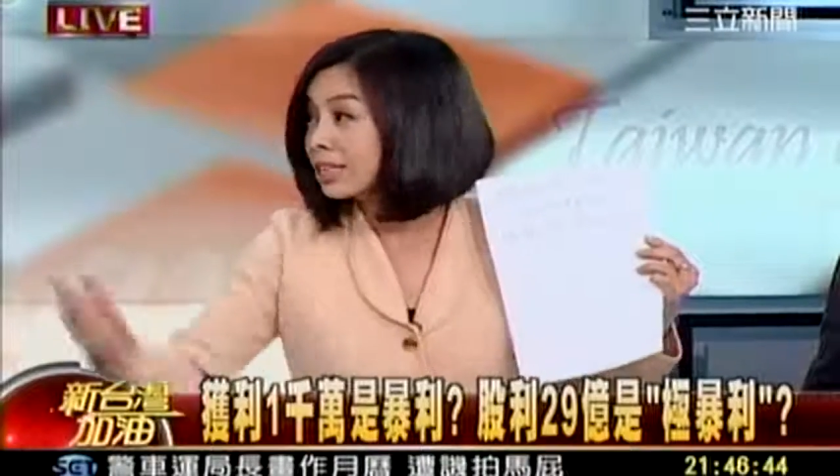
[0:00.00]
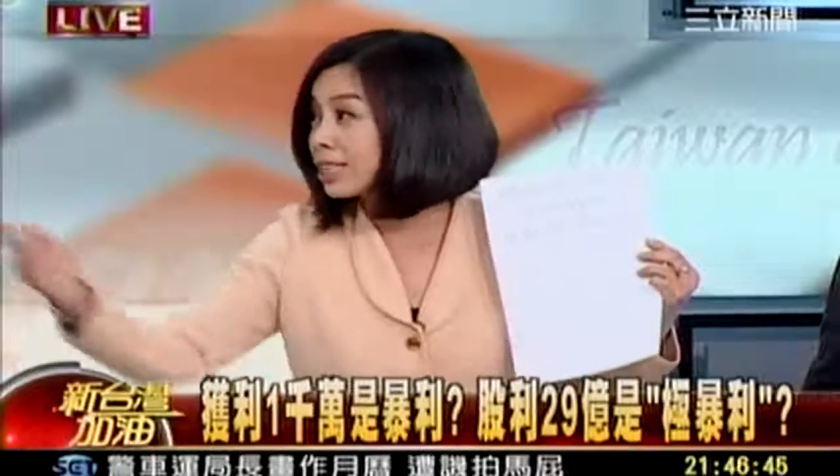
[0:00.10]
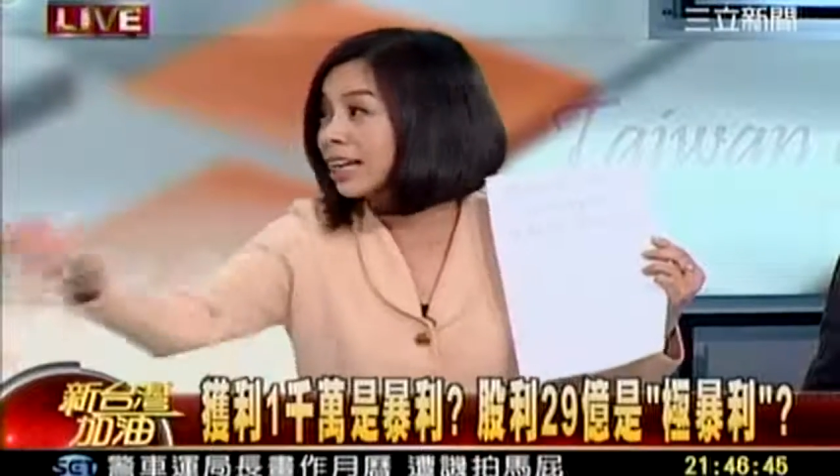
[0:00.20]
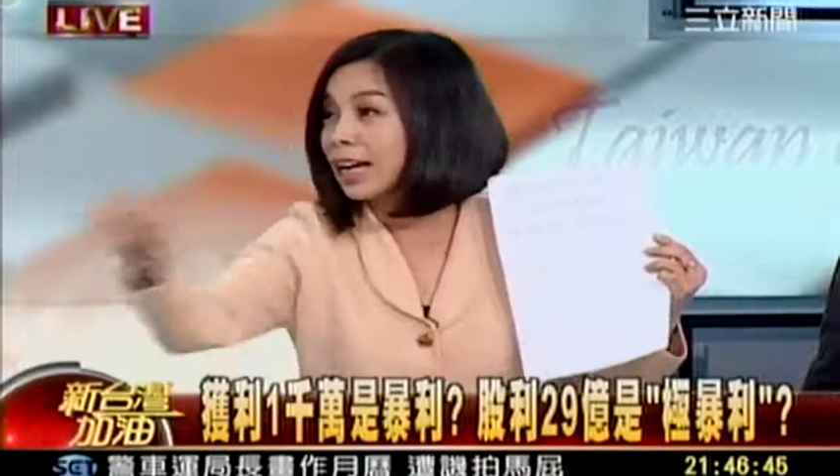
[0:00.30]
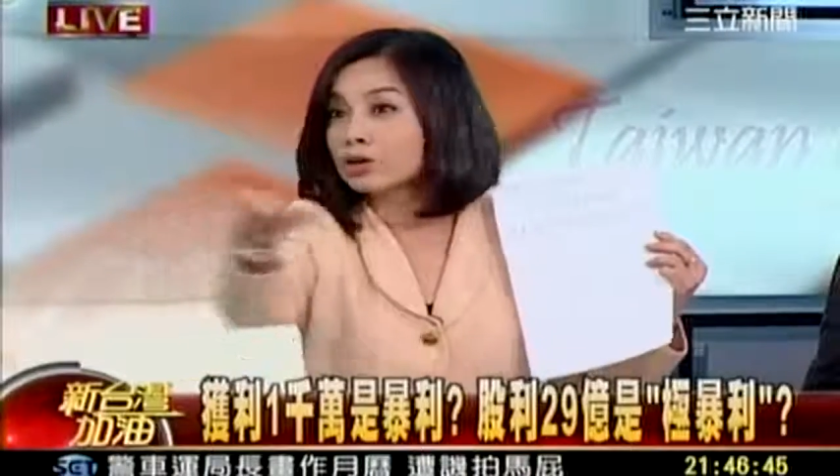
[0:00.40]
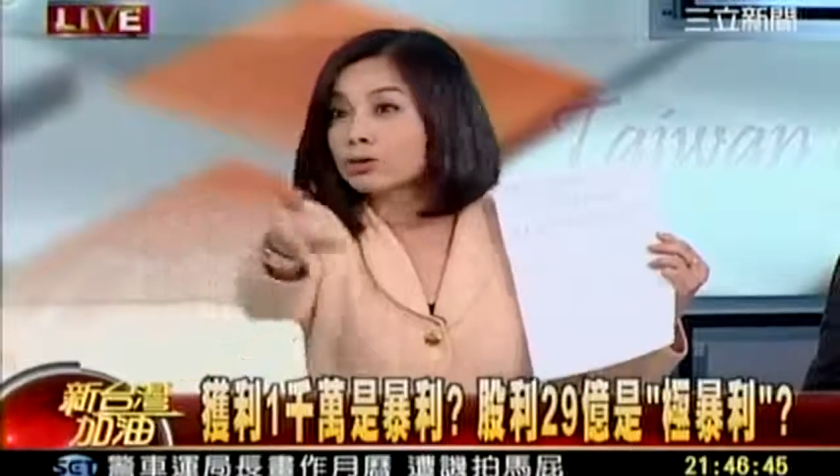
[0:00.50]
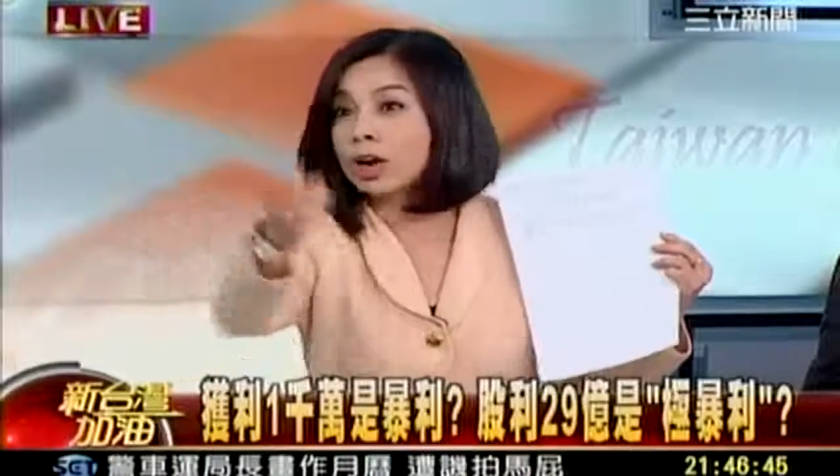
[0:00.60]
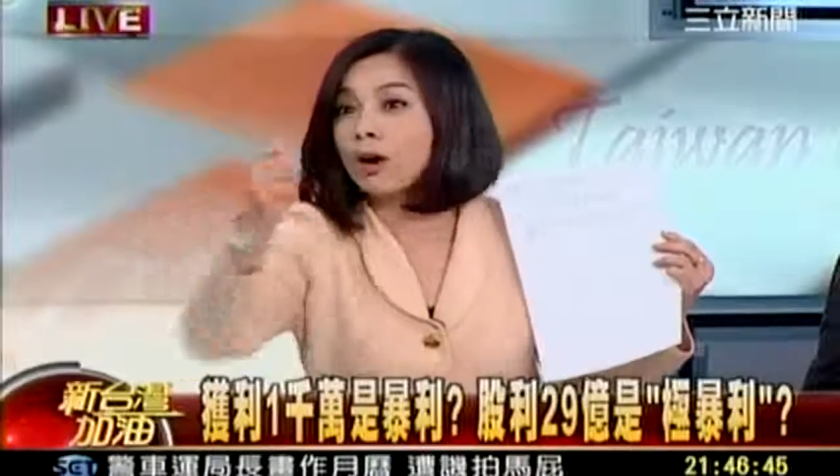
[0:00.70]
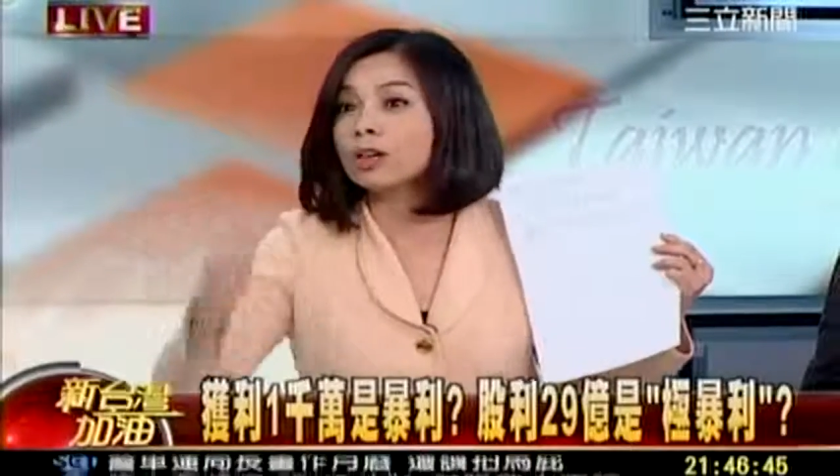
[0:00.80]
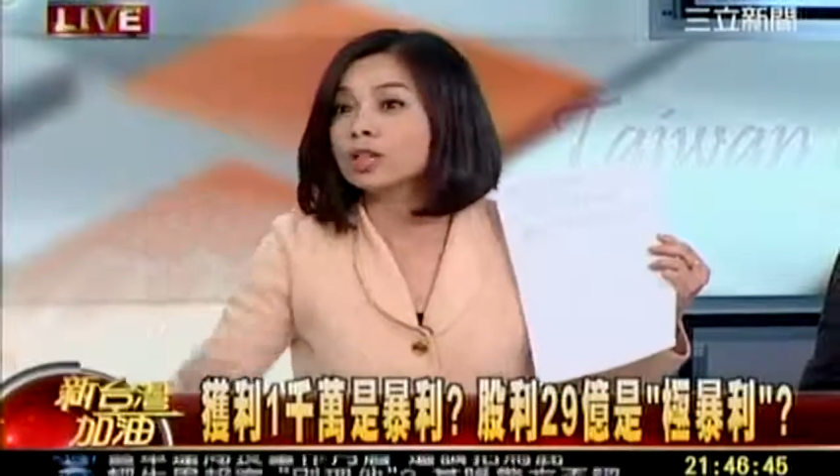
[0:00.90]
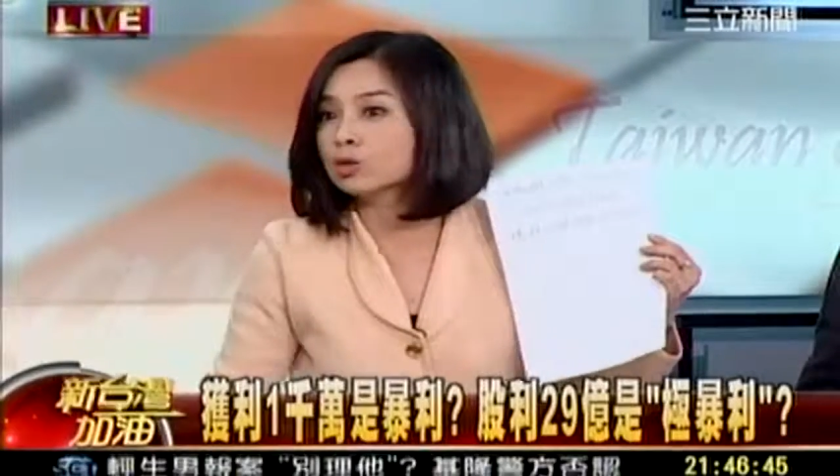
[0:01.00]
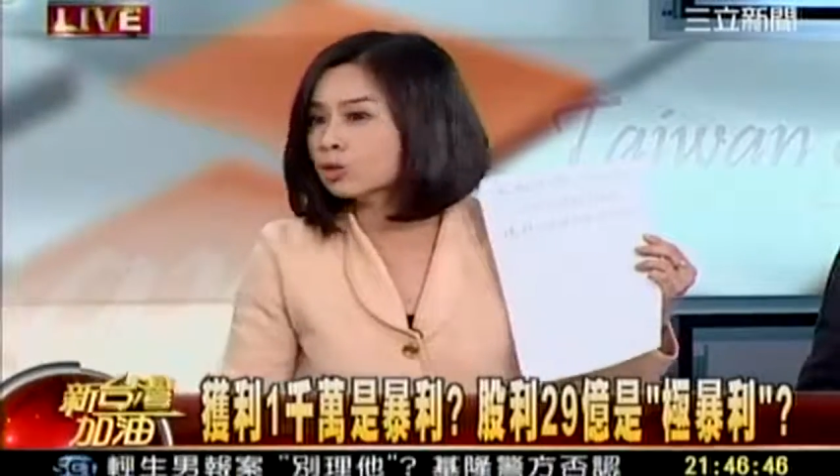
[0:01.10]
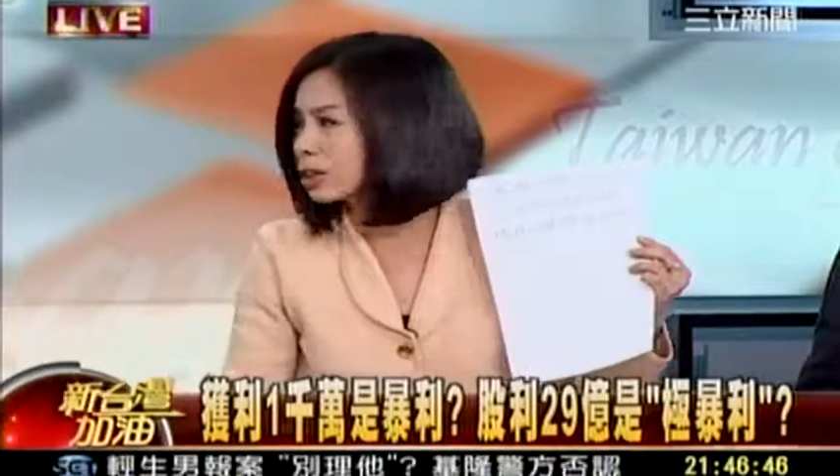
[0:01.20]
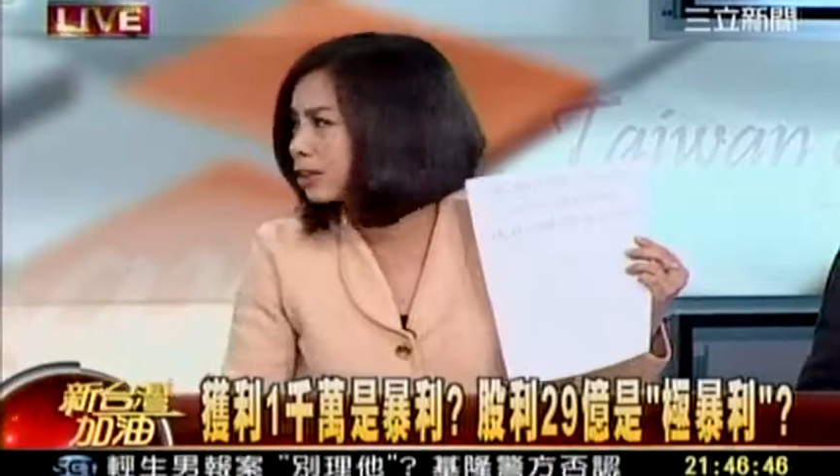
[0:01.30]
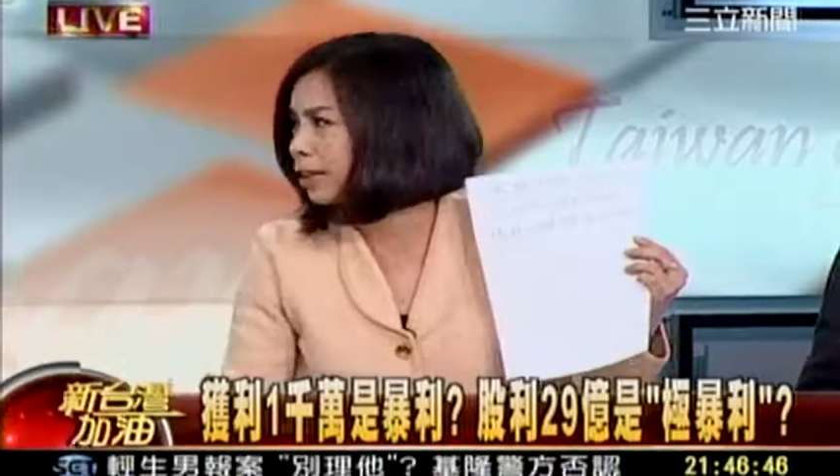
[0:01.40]
再来出一个红横
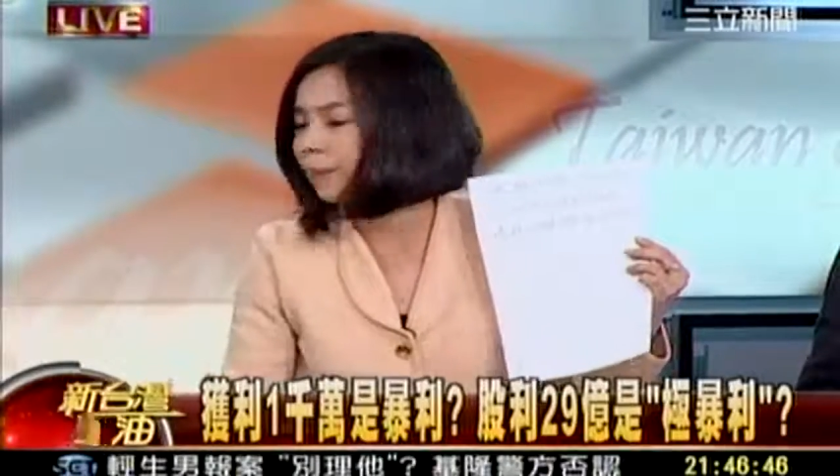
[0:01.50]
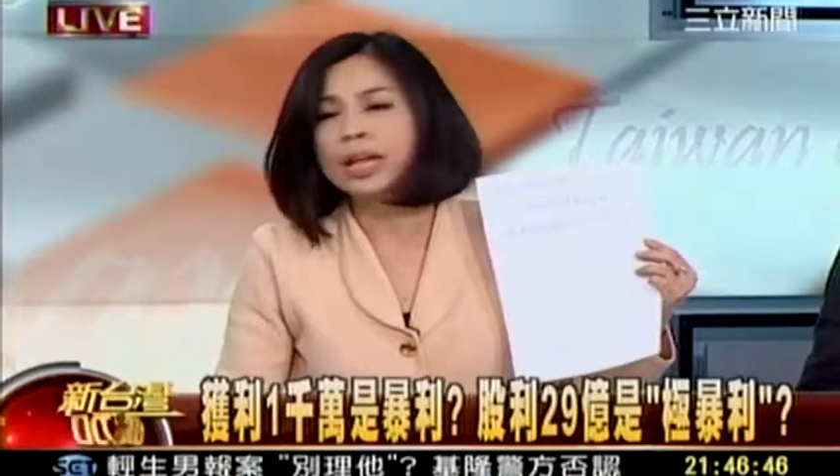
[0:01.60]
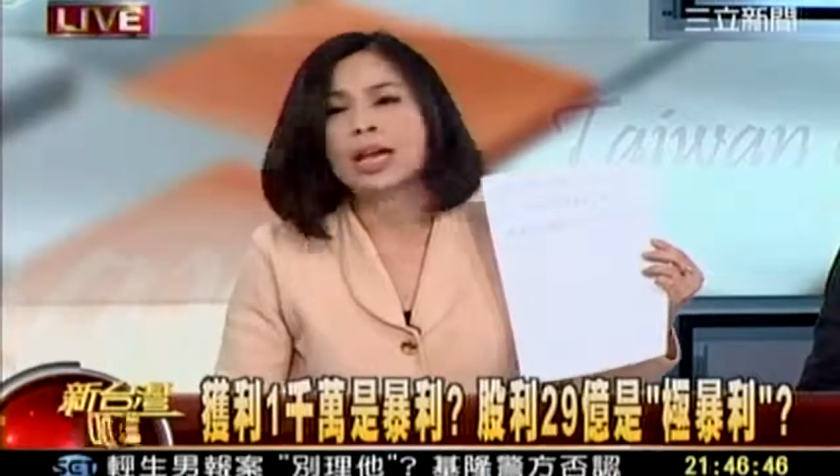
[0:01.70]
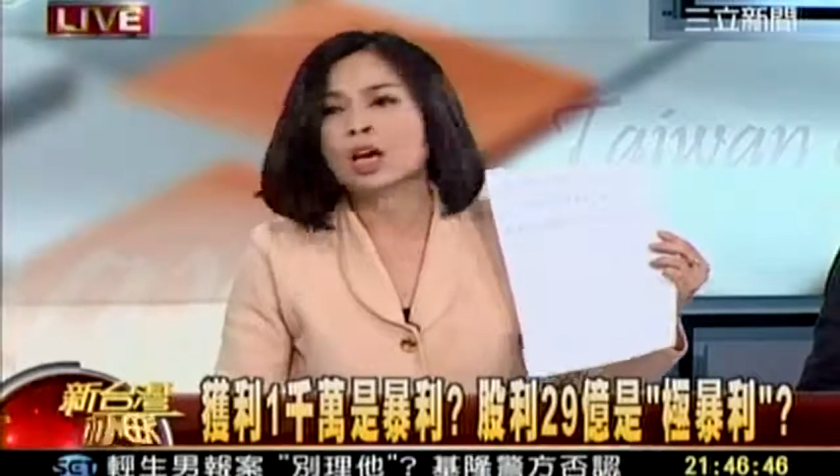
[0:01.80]
珠事件，